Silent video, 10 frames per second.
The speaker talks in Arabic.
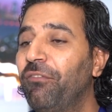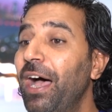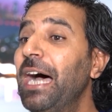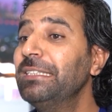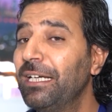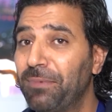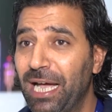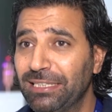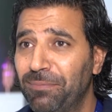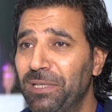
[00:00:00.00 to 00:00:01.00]
فهذا
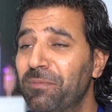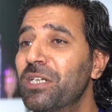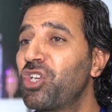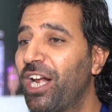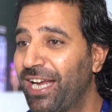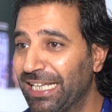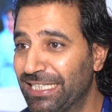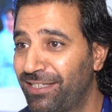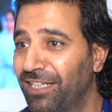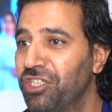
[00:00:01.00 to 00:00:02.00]
هذا بيعمل شراكات
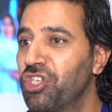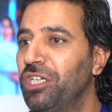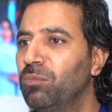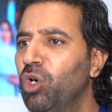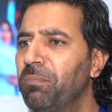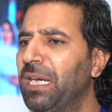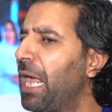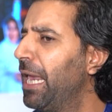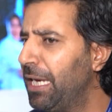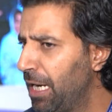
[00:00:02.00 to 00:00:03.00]
استراتيجيه مهمه
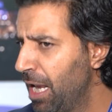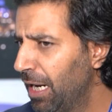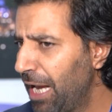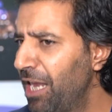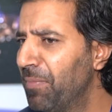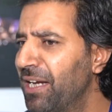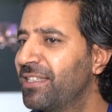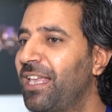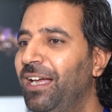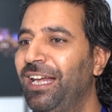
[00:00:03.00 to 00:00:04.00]
لاي لاي
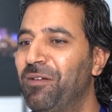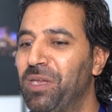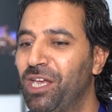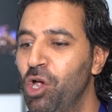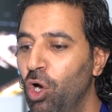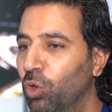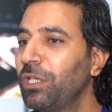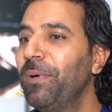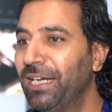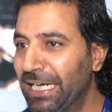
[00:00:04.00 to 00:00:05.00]
منصه اعلاميه
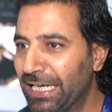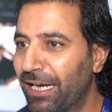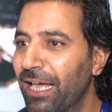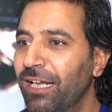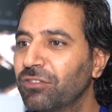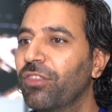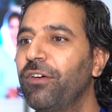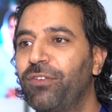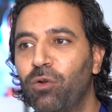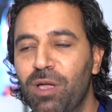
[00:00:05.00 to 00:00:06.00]
وطبعا نحن كقناه
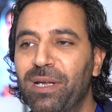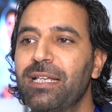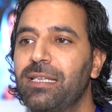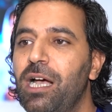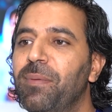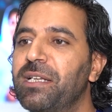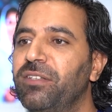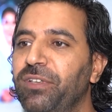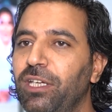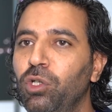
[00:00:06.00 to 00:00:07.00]
الظفره وكمركز الاخبار
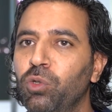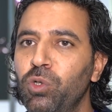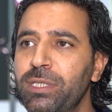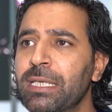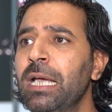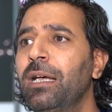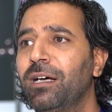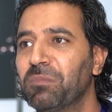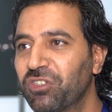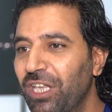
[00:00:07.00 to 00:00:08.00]
7 نيوز
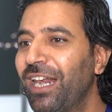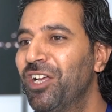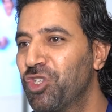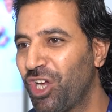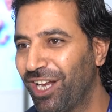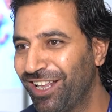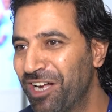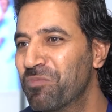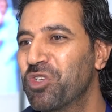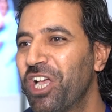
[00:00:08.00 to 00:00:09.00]
e بنطلع ان شاء الله
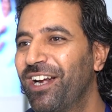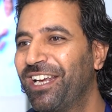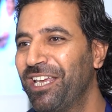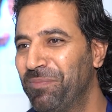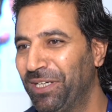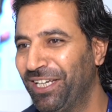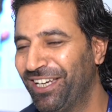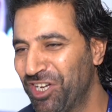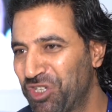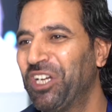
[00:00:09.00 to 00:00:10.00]
للمشاركه ب
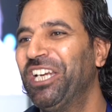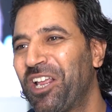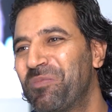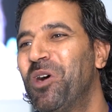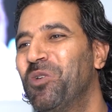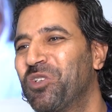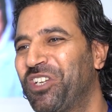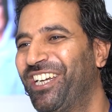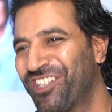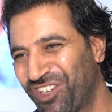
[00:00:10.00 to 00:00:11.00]

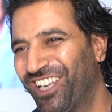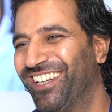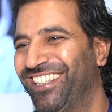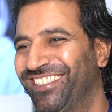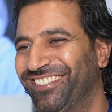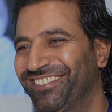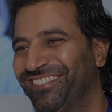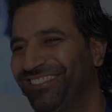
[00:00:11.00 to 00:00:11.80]
2024 ان شاء الله